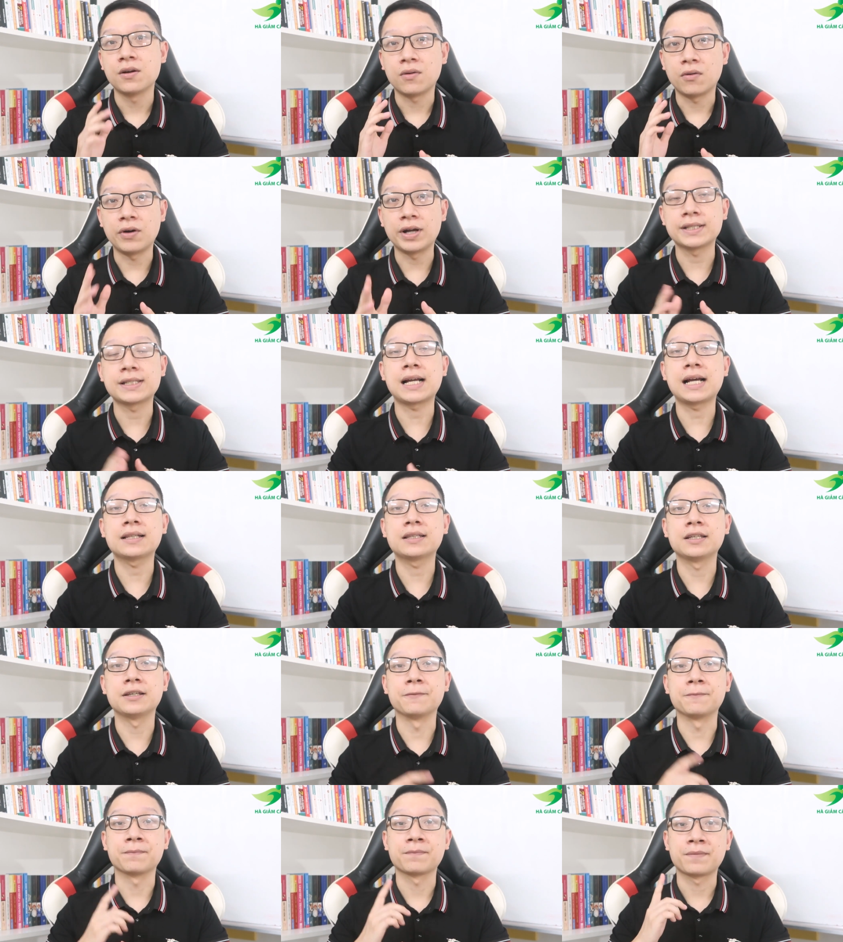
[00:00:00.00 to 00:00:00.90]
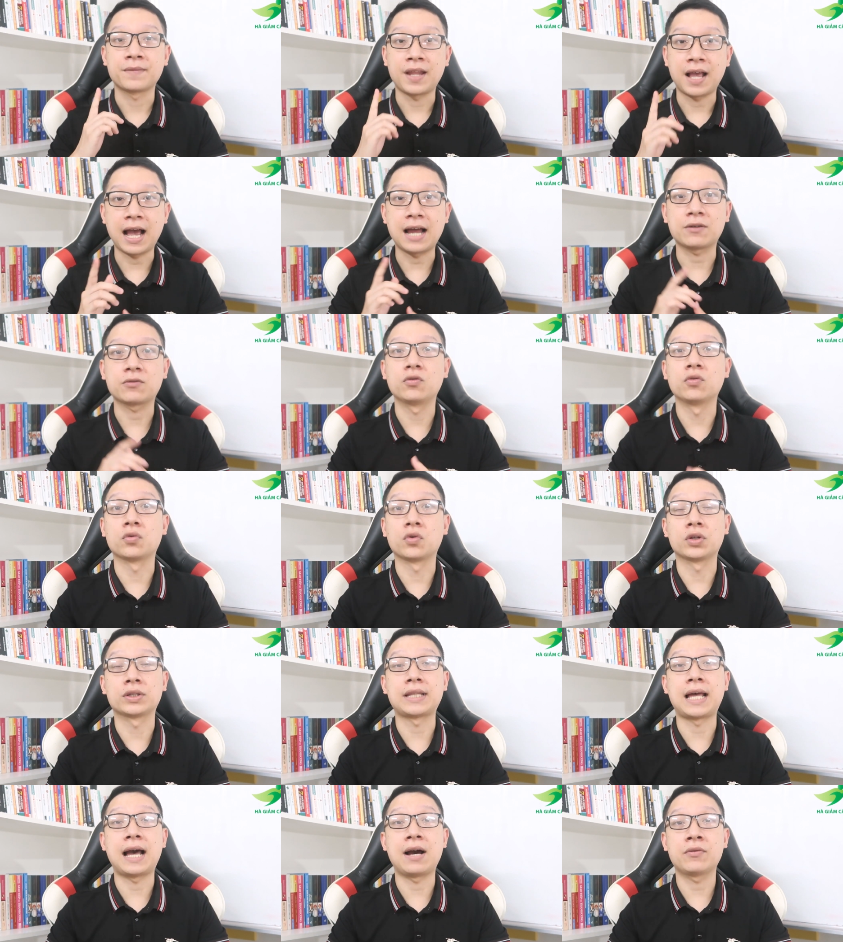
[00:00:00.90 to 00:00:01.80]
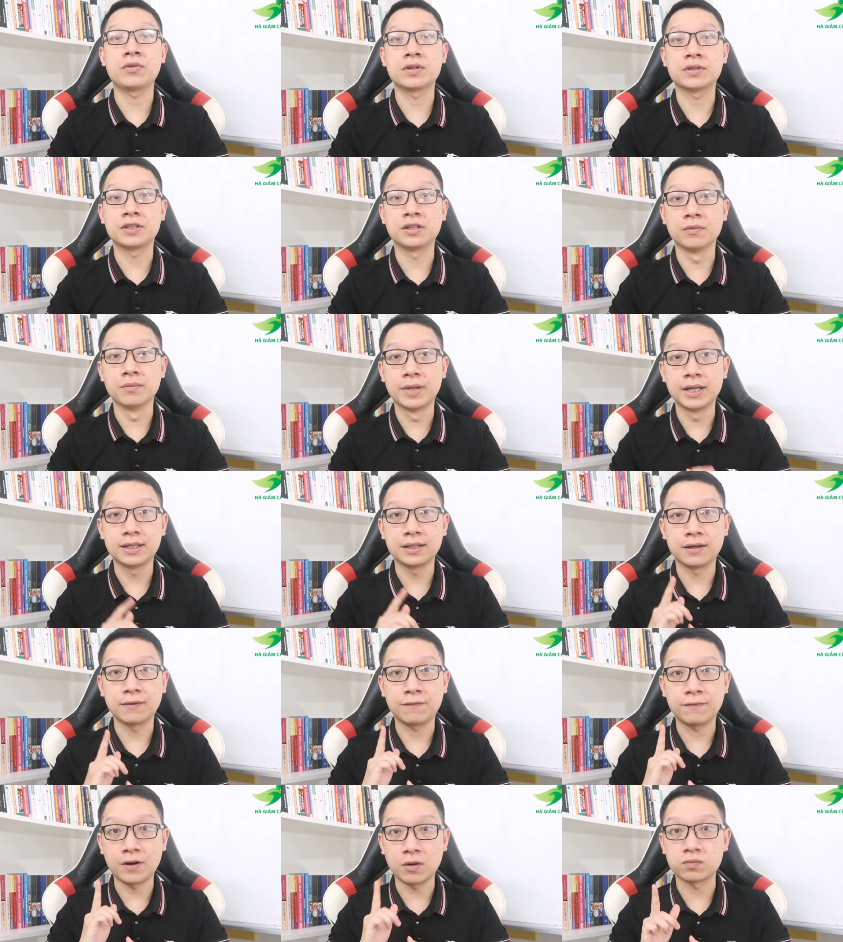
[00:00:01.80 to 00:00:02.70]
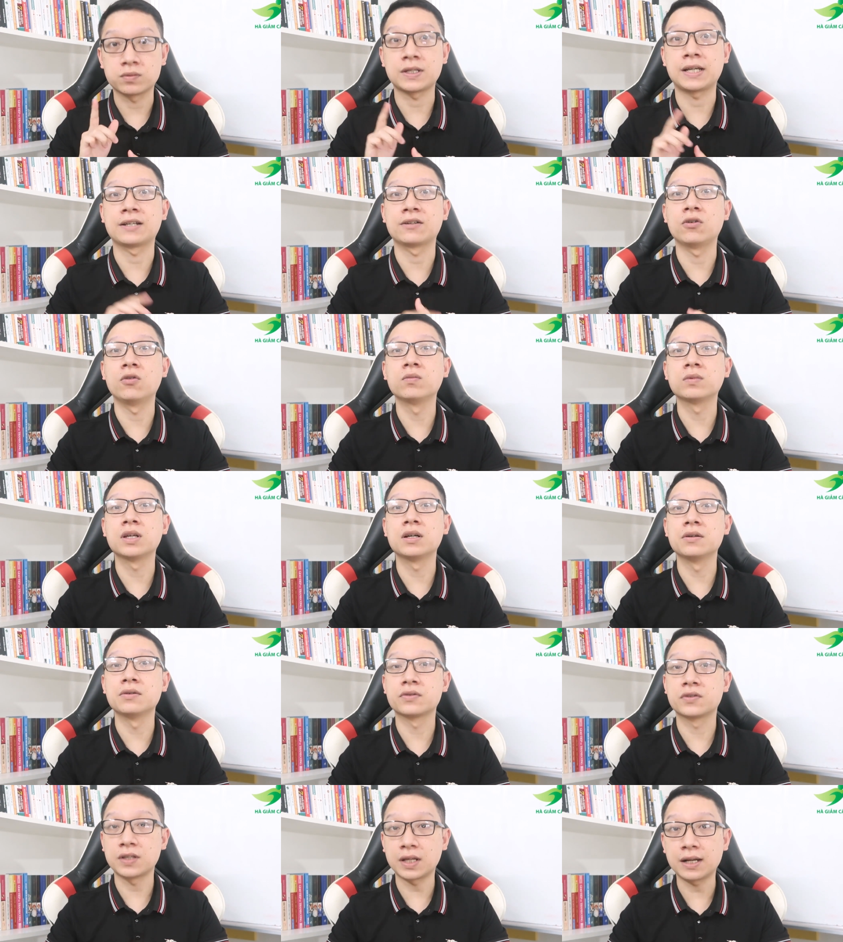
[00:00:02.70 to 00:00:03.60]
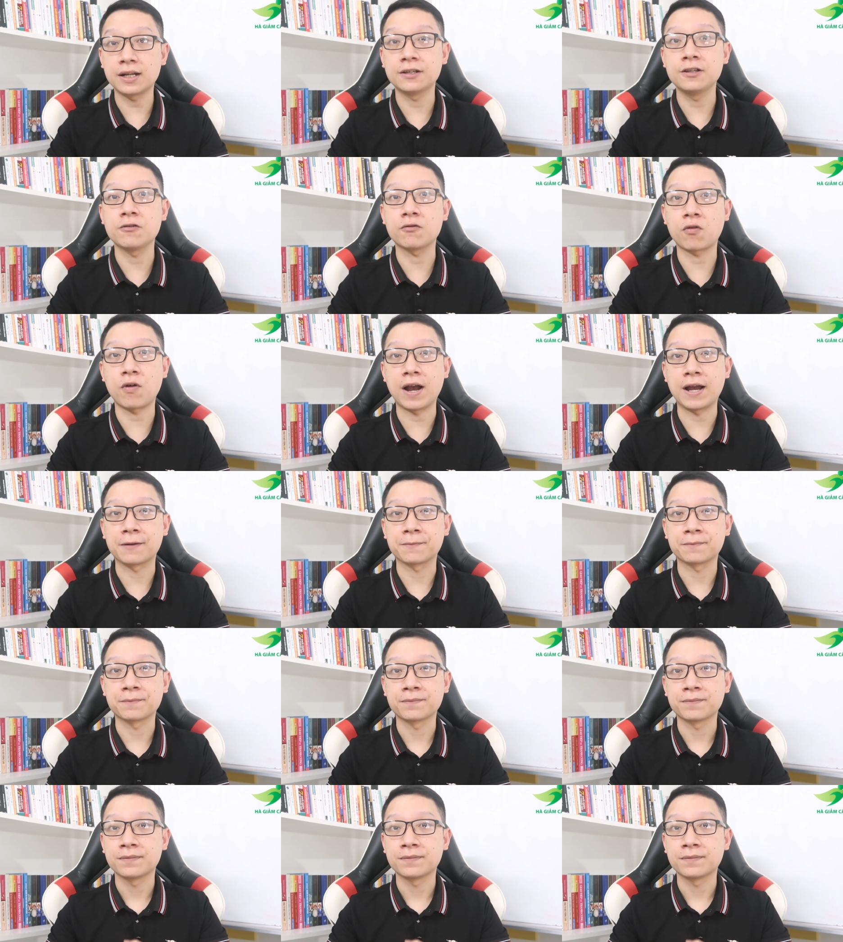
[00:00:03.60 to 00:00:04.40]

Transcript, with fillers: ngoài ra thì hạt của quả táo được chứng minh là phòng tránh ung thư rất là hiệu quả